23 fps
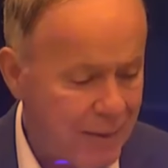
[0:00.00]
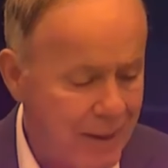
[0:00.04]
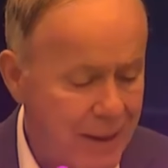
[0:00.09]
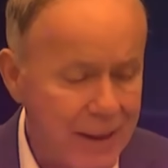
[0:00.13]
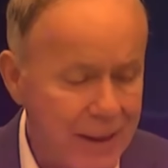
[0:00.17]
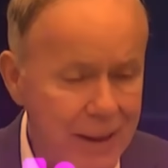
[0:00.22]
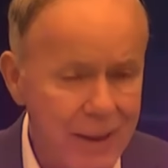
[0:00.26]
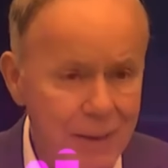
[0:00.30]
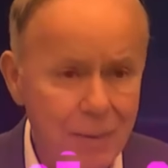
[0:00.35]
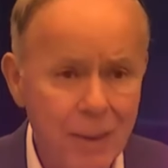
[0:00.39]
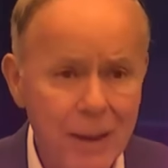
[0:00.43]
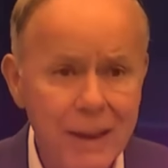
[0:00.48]
va
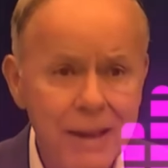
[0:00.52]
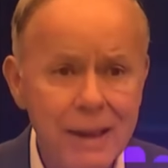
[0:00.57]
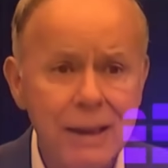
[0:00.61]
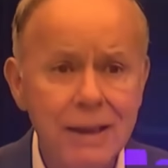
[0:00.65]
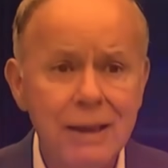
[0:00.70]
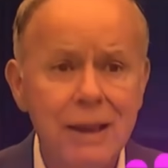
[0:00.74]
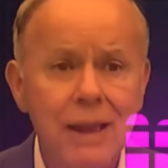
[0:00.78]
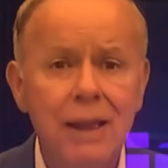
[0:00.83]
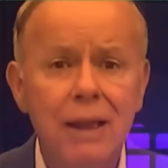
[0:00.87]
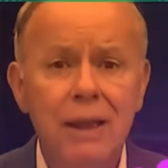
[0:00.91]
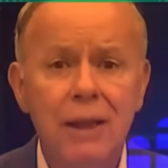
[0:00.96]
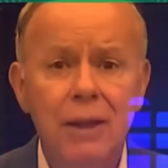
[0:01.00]
del
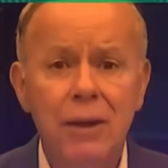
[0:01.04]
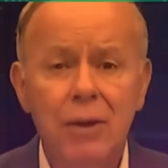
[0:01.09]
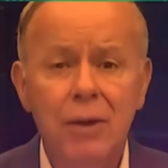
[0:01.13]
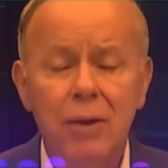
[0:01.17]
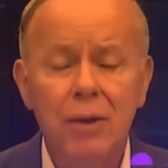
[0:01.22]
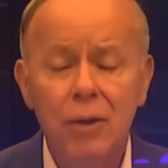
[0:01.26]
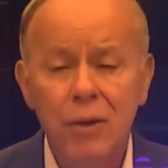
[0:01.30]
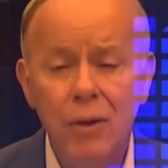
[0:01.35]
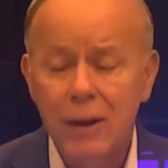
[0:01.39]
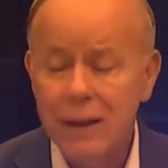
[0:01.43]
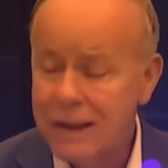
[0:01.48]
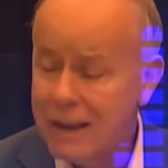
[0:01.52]
país, yo
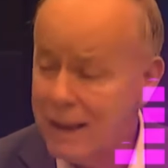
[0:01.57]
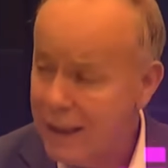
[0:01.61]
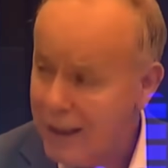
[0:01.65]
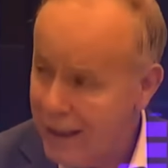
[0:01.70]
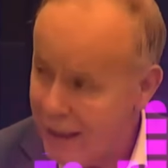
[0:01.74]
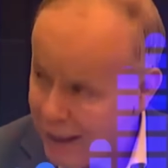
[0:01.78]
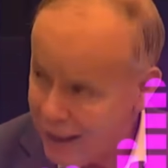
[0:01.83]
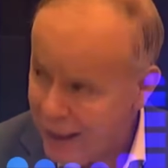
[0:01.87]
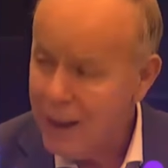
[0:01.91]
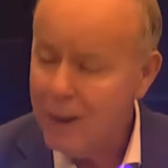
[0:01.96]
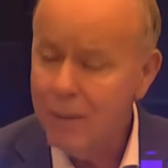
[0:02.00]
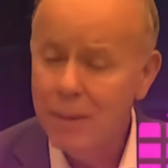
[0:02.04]
creo que se le
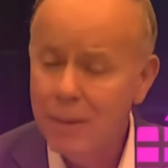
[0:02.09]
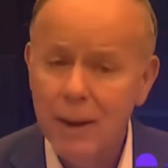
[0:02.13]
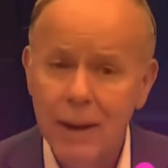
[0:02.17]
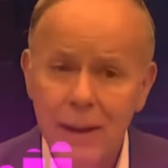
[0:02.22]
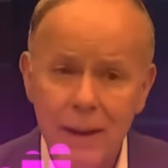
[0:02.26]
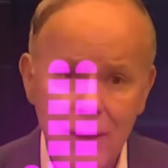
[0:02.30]
acaba